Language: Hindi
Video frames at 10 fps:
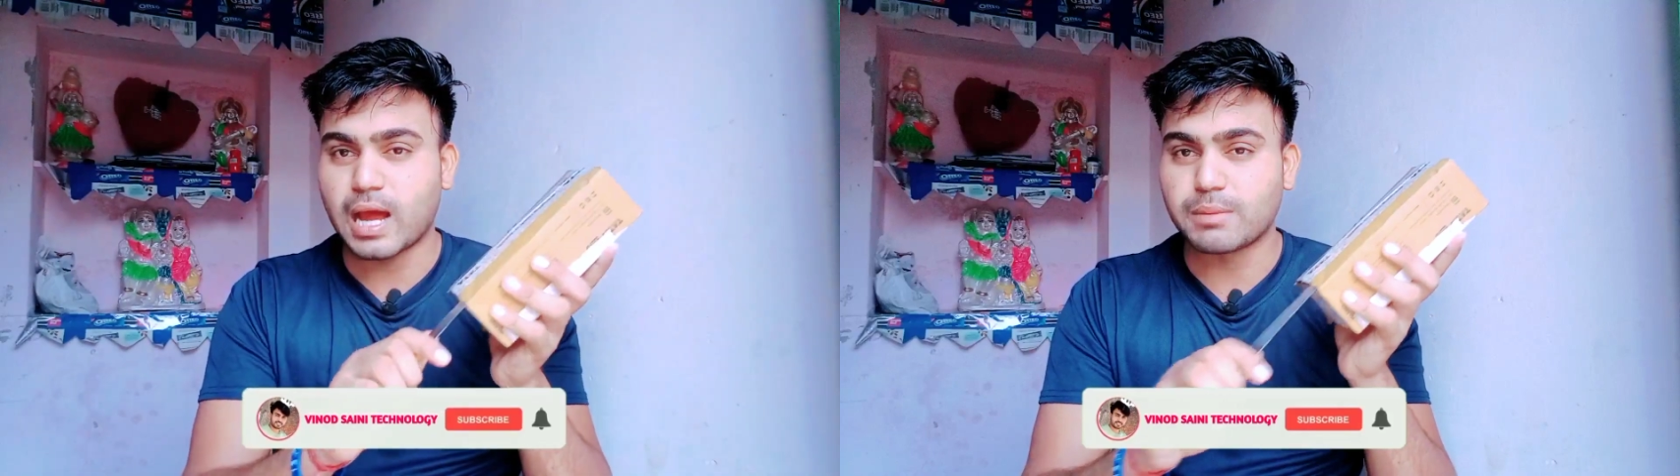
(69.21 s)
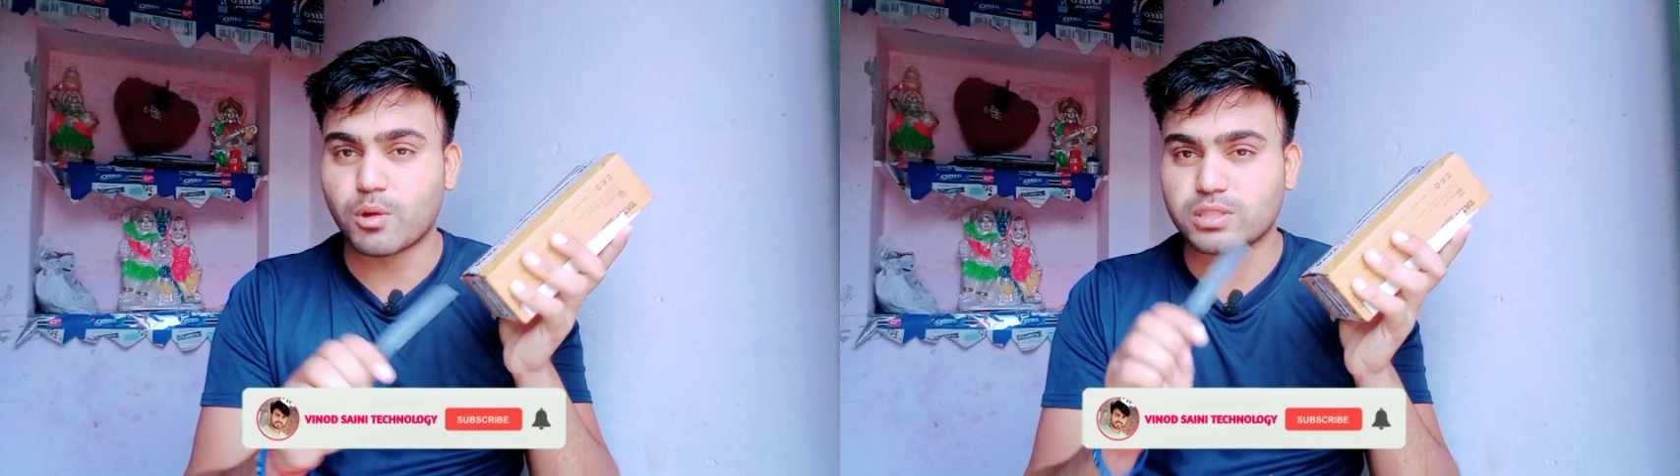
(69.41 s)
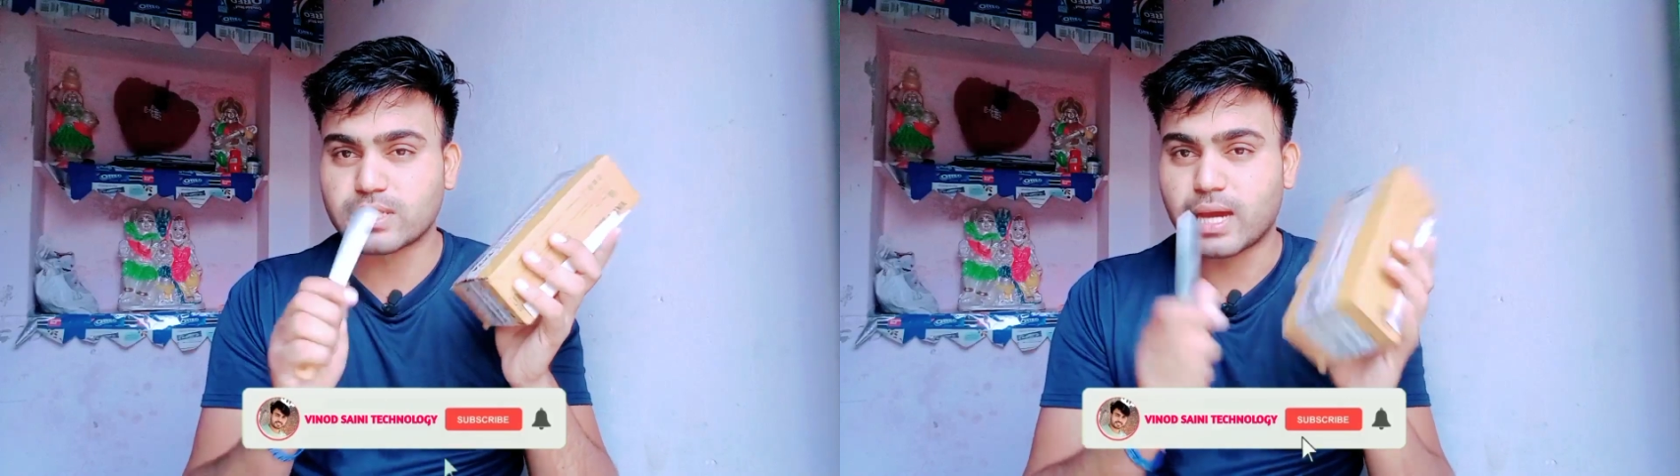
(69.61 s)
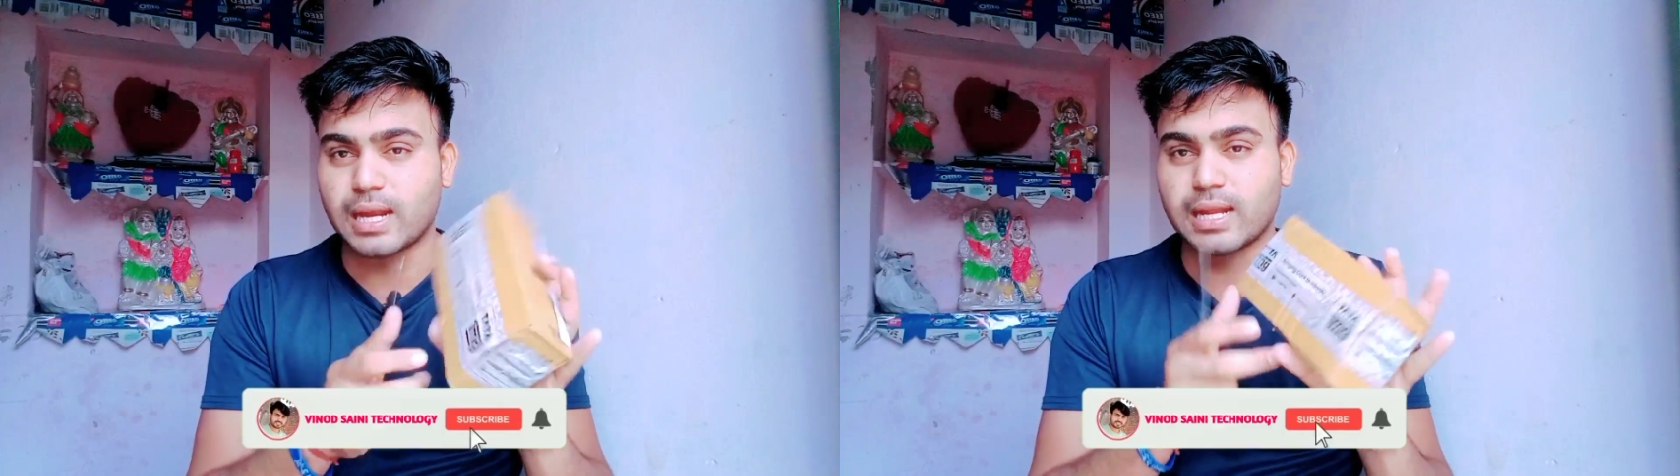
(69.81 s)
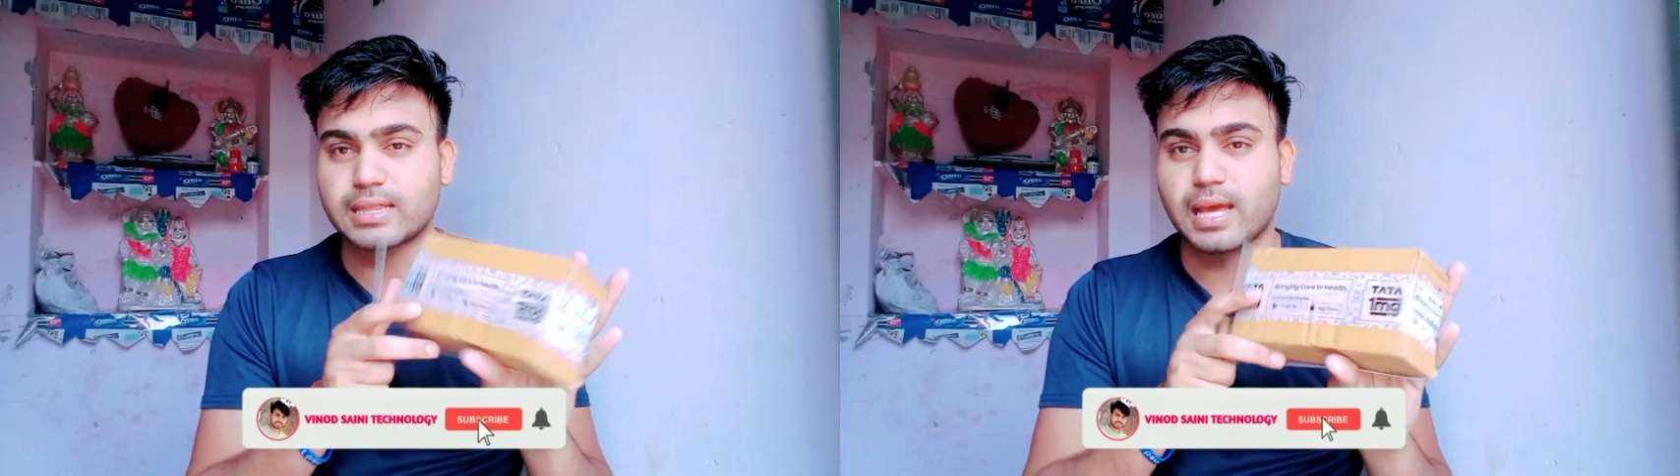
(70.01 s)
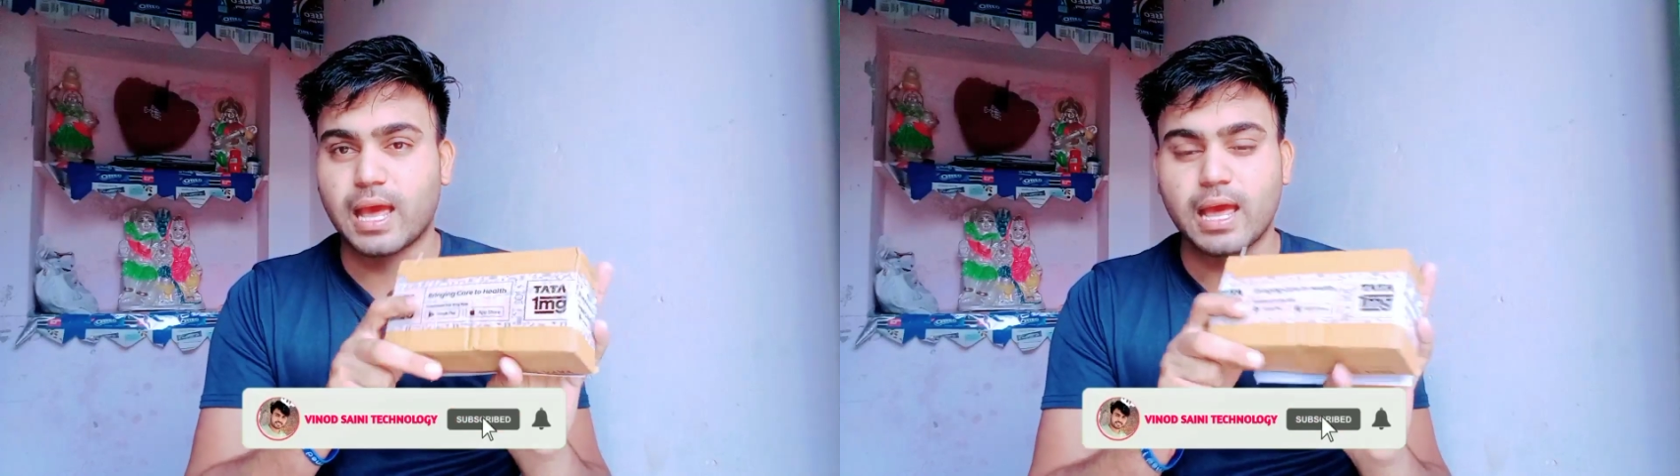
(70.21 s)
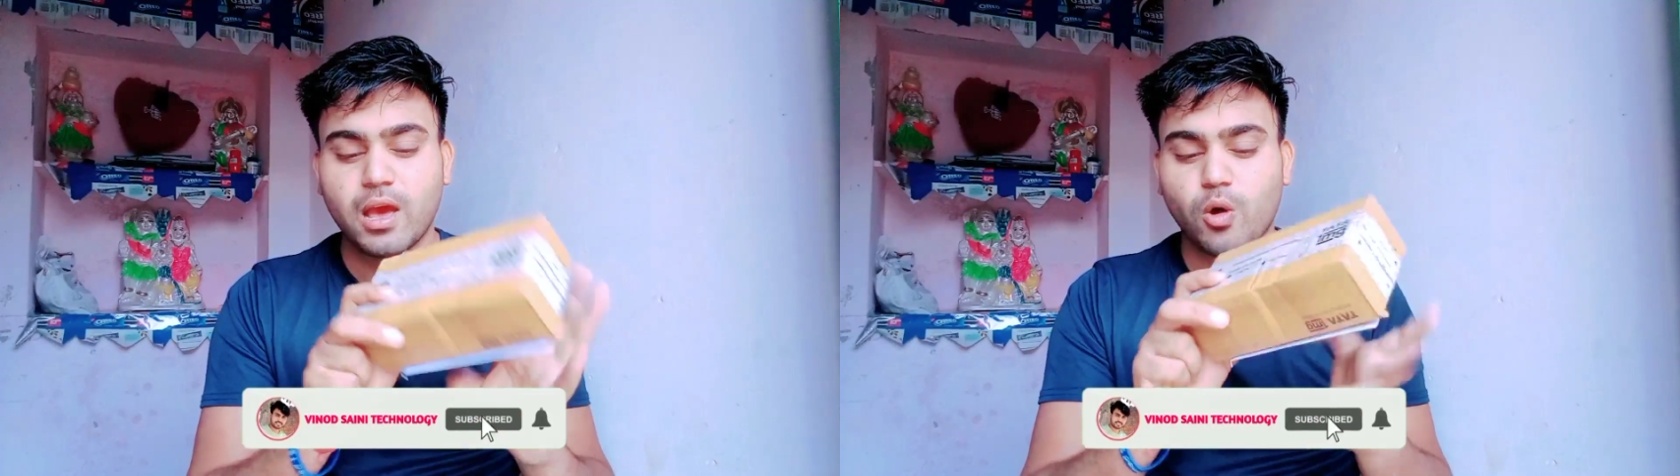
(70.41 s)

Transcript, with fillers: अनबॉक्स कर लेते हैं